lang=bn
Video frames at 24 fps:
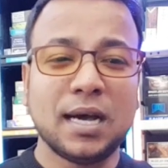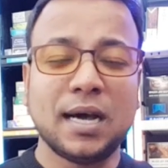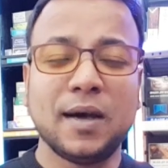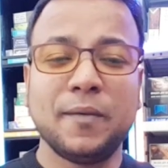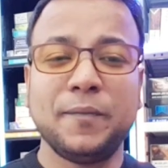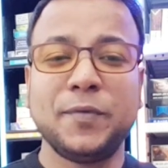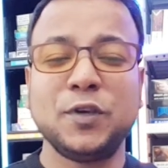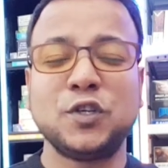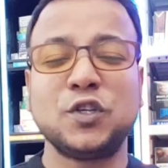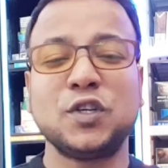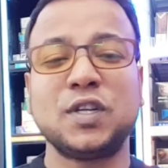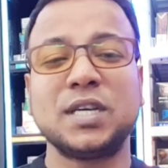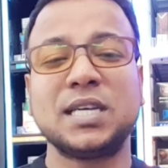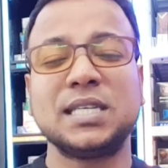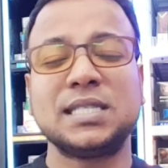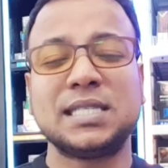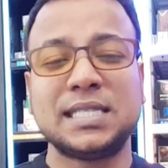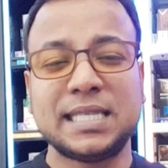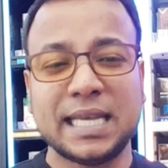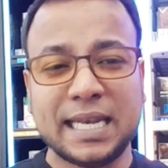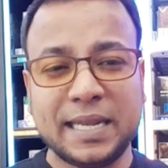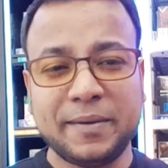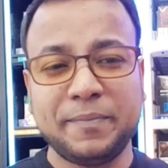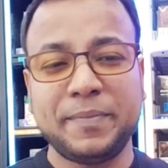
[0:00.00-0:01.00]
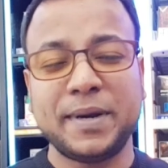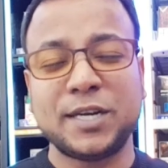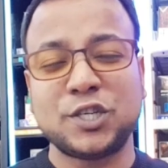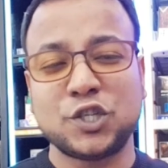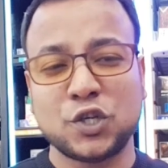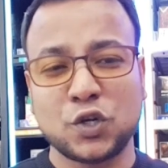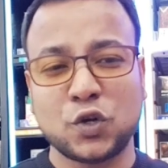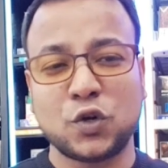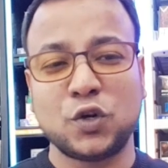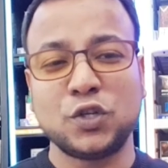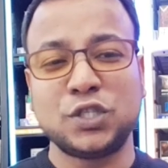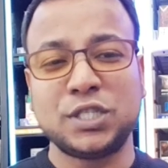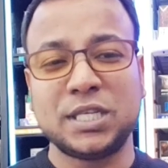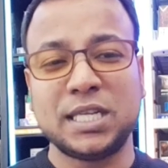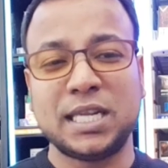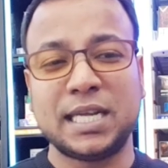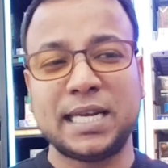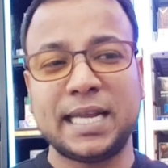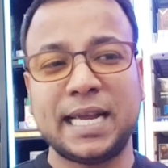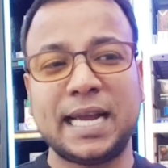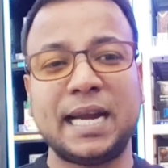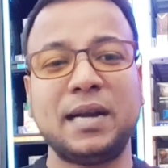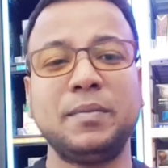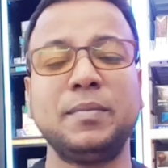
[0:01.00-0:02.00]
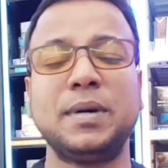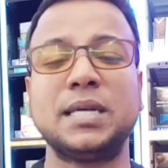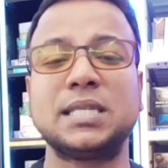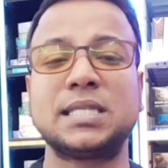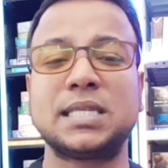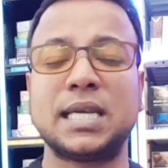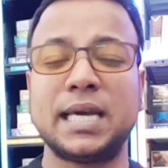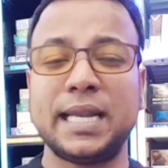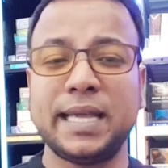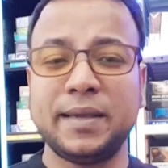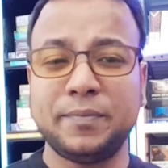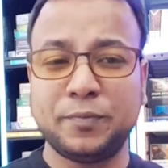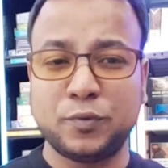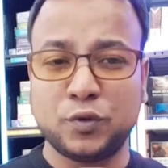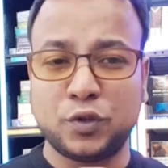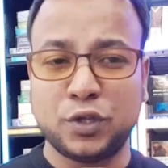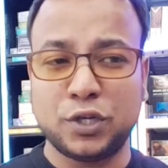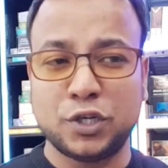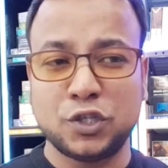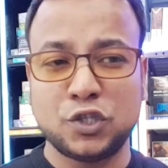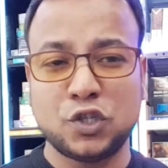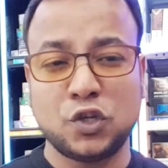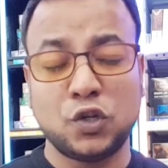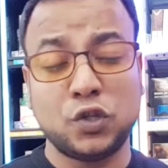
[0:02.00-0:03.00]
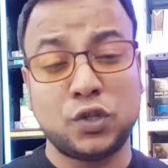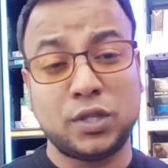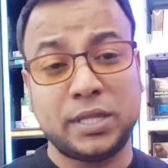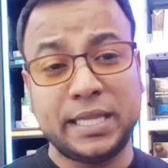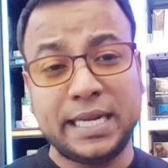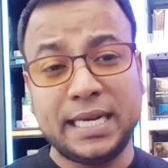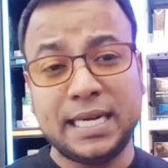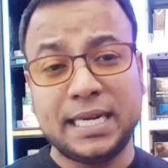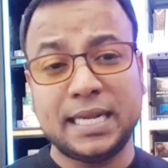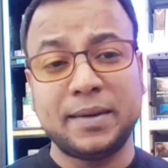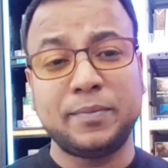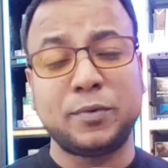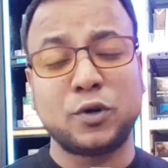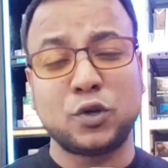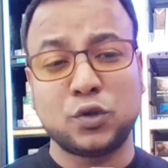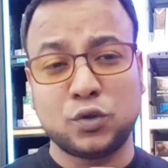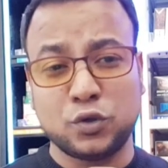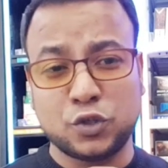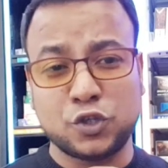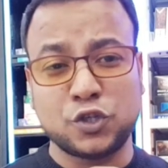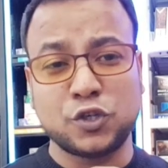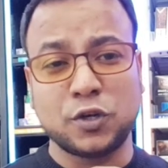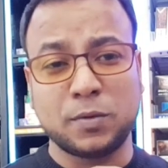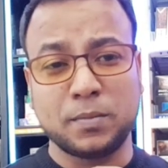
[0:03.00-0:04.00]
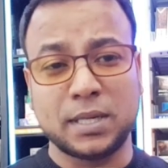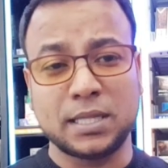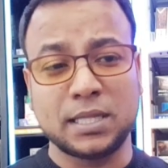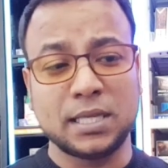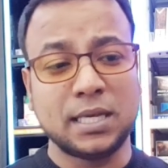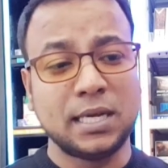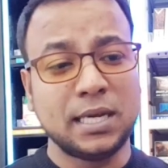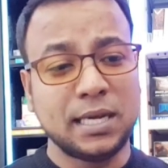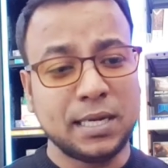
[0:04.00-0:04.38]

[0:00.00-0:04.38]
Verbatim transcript: বিষয়টাকে সেলিব্রেশন করছিলেন এর মাঝখানেই পুতিনের জন্য তিনটা বড় দুঃসংবাদ